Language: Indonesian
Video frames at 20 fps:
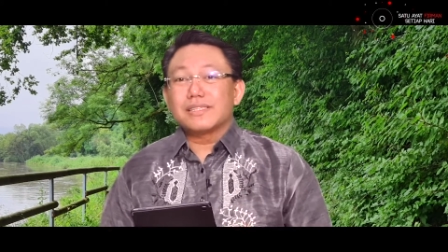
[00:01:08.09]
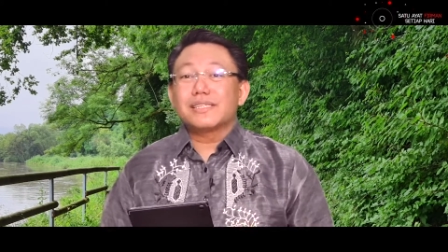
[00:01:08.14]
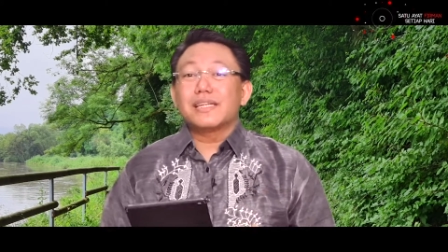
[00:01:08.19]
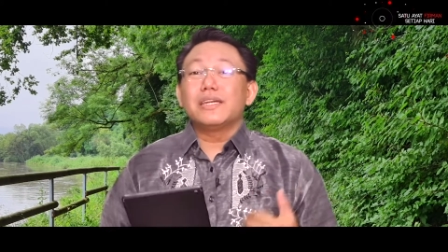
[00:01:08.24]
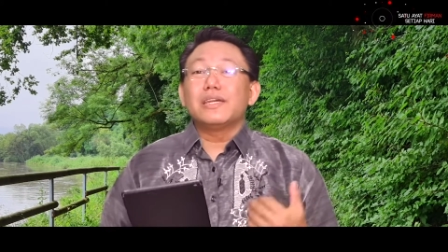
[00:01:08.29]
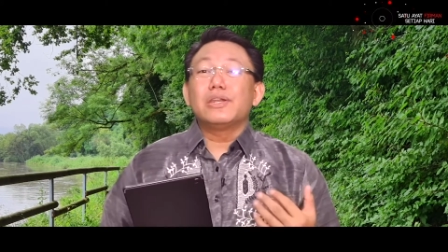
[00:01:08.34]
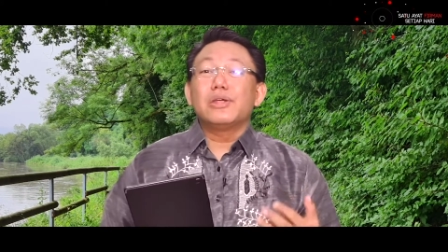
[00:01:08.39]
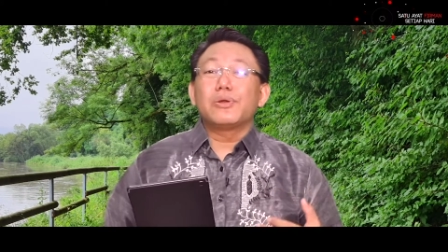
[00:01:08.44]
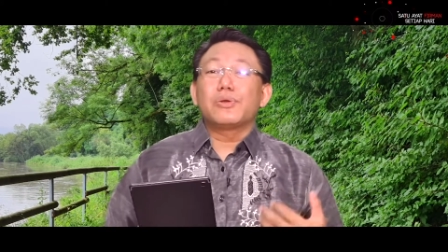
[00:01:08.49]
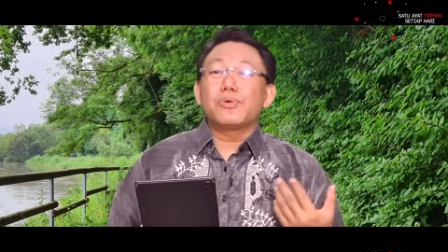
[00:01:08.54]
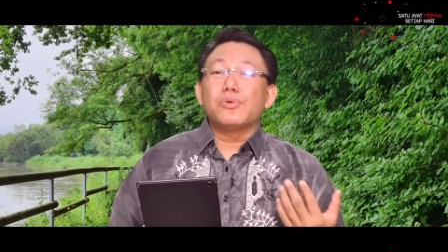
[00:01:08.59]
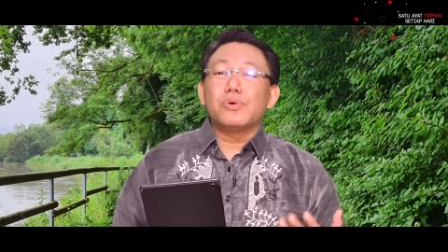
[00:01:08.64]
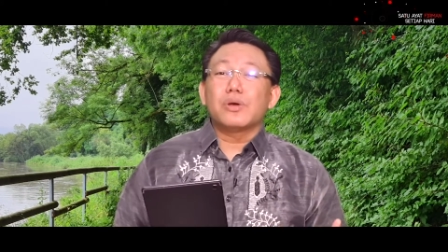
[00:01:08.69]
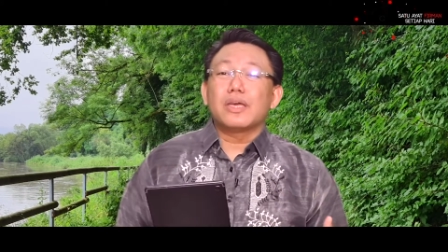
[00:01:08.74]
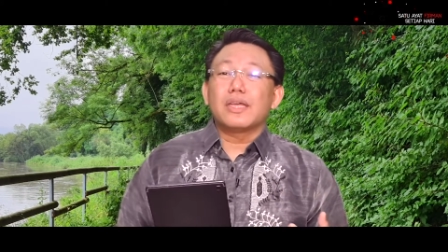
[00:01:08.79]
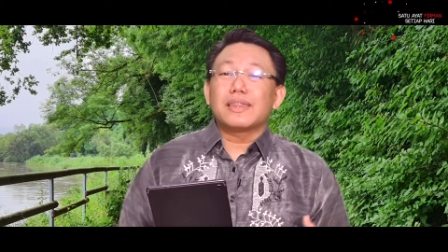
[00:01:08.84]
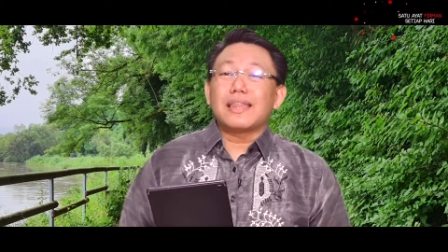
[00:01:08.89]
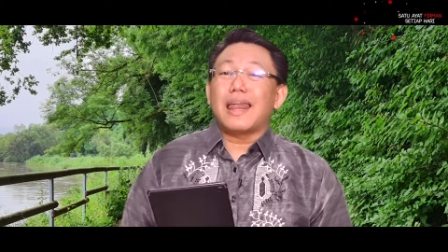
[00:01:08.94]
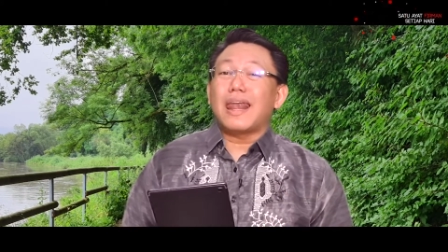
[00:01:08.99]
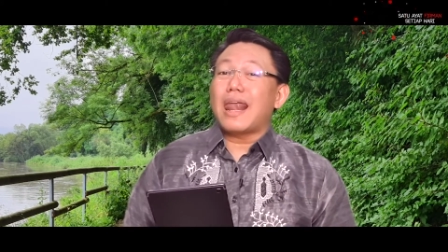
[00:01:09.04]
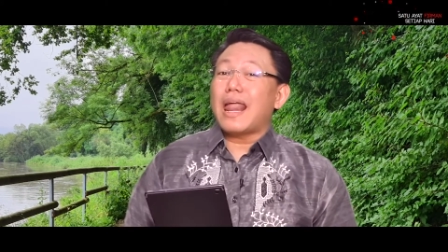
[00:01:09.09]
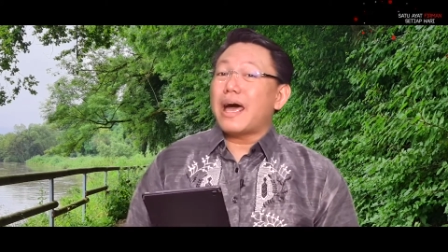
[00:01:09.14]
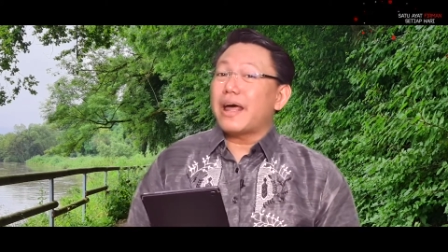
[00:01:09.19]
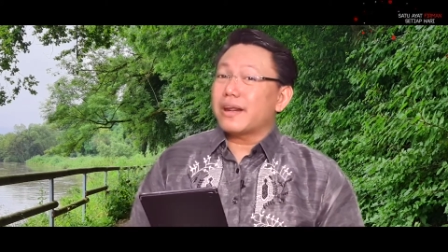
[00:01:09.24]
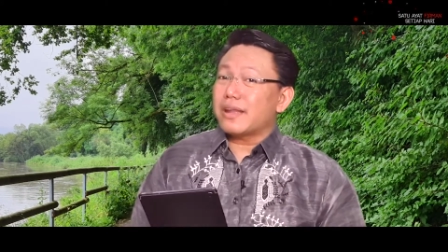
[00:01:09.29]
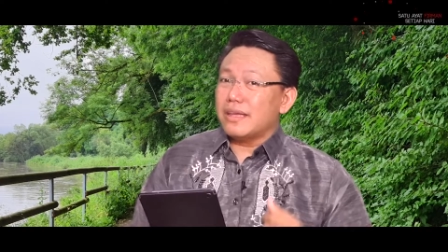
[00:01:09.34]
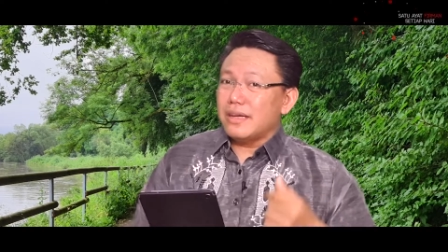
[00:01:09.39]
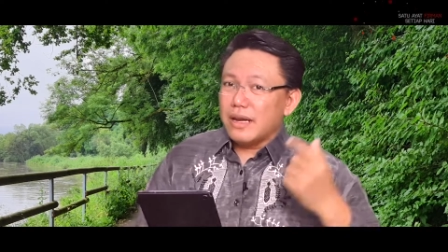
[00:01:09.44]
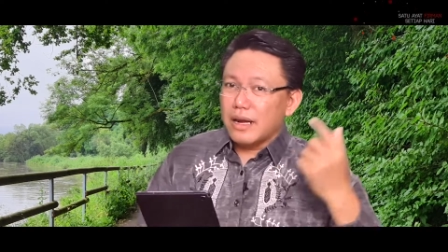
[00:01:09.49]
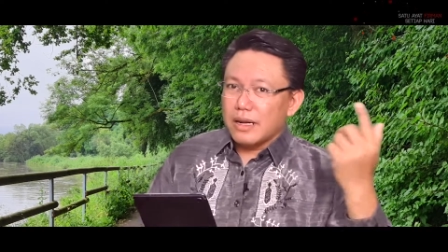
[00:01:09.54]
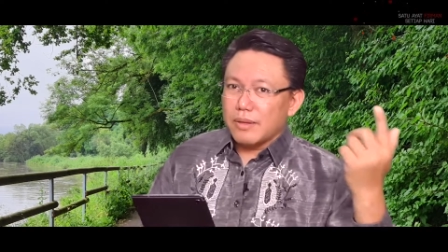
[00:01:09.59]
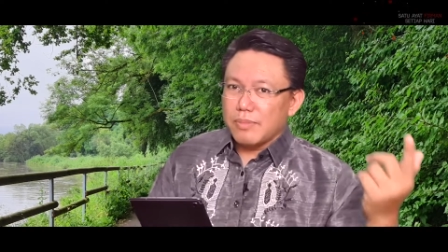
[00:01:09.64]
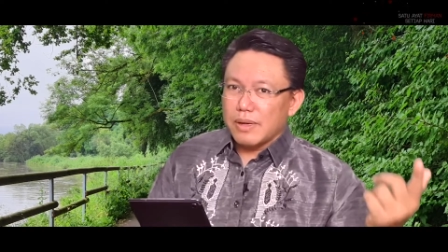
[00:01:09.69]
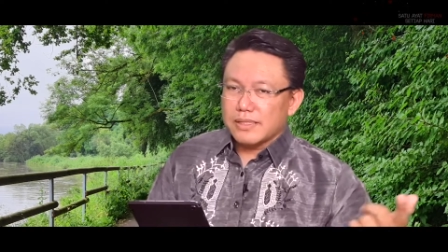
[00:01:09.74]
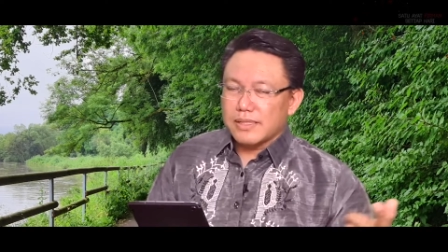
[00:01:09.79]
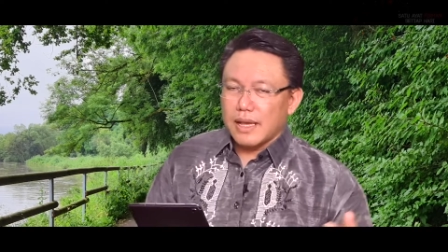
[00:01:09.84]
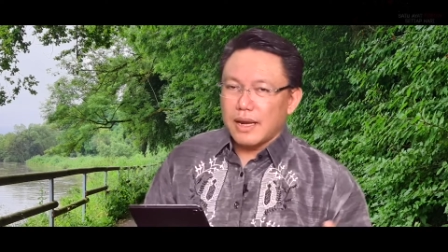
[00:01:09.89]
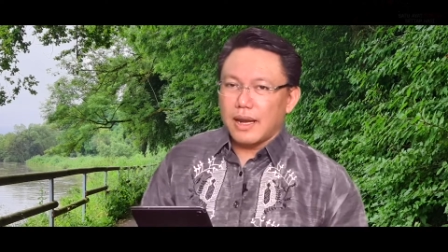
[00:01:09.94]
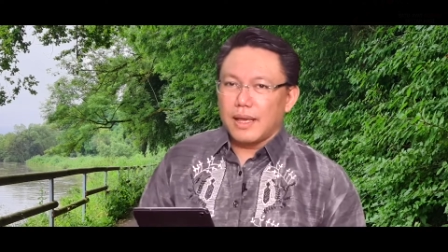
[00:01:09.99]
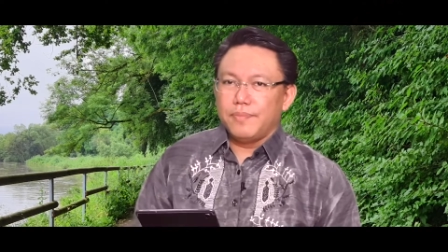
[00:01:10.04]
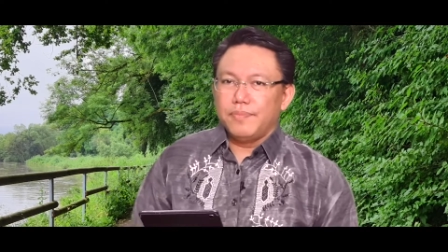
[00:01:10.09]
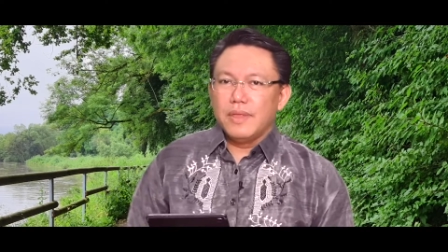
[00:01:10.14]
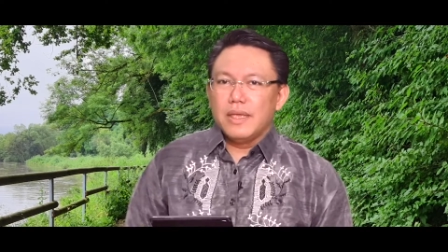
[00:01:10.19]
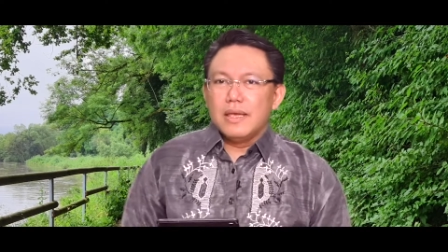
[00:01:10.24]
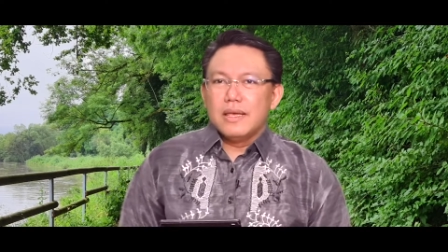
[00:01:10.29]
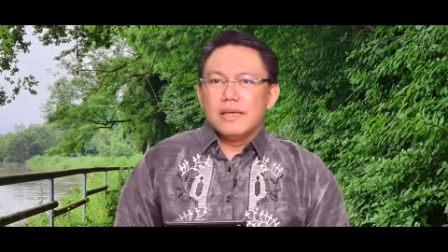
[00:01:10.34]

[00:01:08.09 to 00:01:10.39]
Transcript: cenderung kita lari dari masalah.